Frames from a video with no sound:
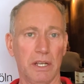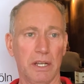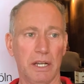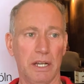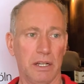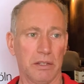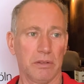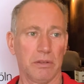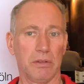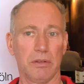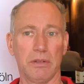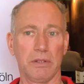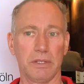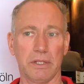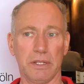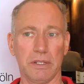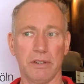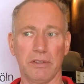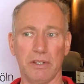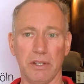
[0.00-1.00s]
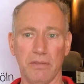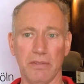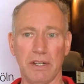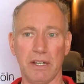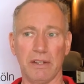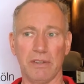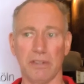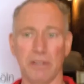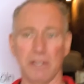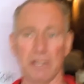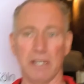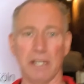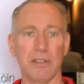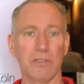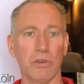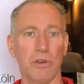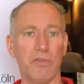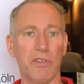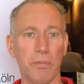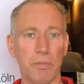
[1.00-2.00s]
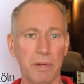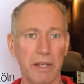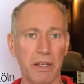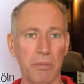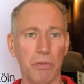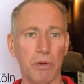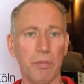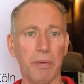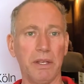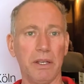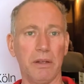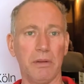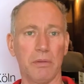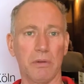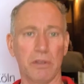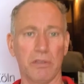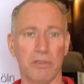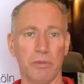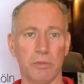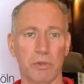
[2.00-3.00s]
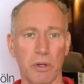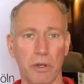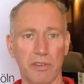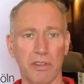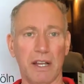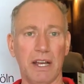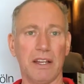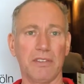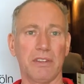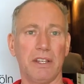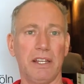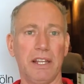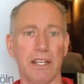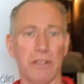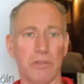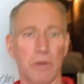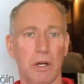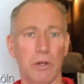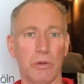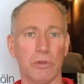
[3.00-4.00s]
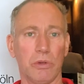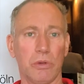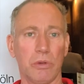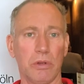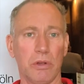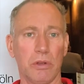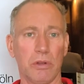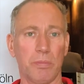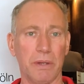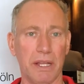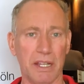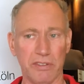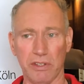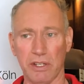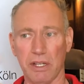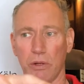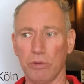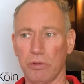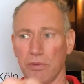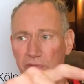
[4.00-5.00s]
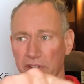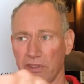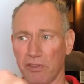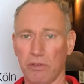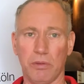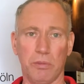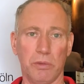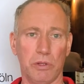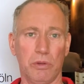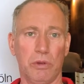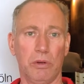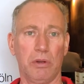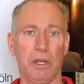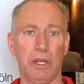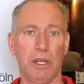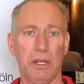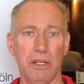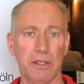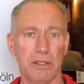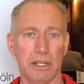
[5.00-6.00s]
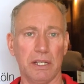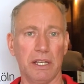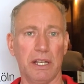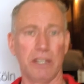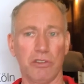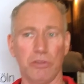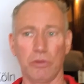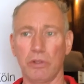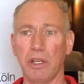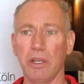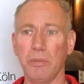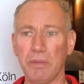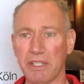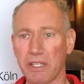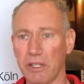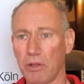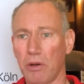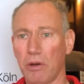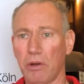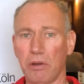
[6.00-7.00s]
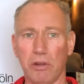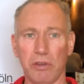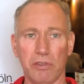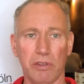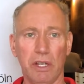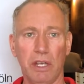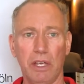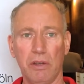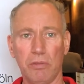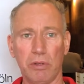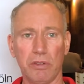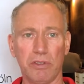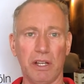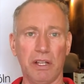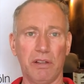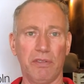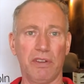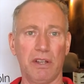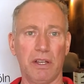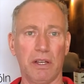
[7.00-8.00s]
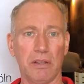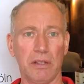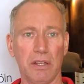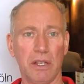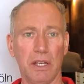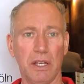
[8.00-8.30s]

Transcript: Also das ist ja Wahnsinn. Da kannst du auch vom Playmobil oder vom Toys R Us Elektroauto holen, Plastikauto fährst du damit auch. Ist ja gleich. Oder hin mit deiner Rollers, wo sie auch fahren.